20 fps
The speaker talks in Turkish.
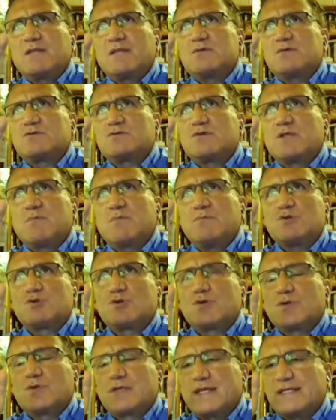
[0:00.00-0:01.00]
efendime söyleyeyim
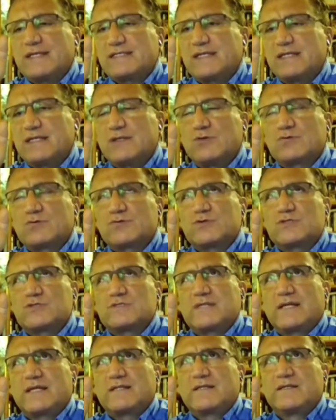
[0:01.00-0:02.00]
bir sürü gezgin yurt
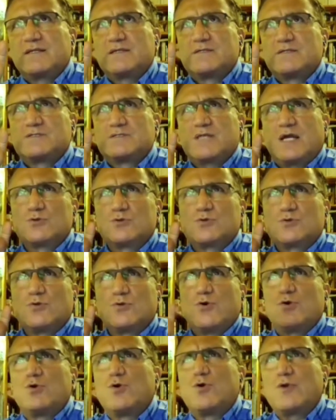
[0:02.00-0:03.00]
dışından John e,
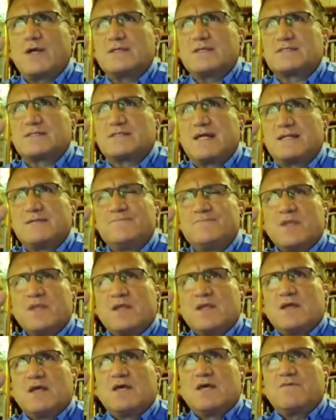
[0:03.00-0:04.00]
Jean-Jules Lawrence'den,
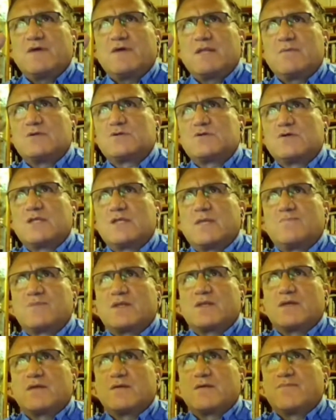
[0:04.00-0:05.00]
efendime
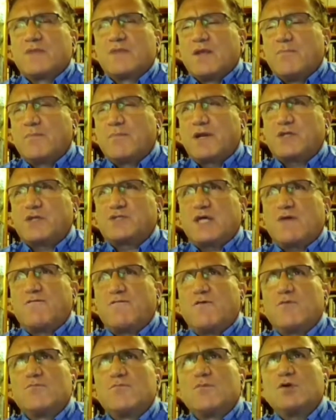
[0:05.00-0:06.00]
söyleyeyim e,
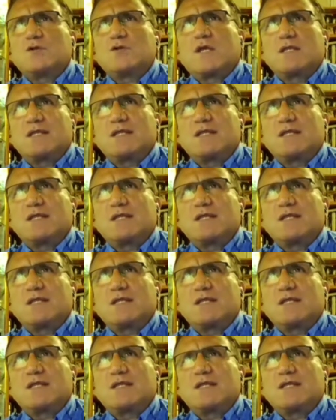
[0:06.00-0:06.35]
Maraşal von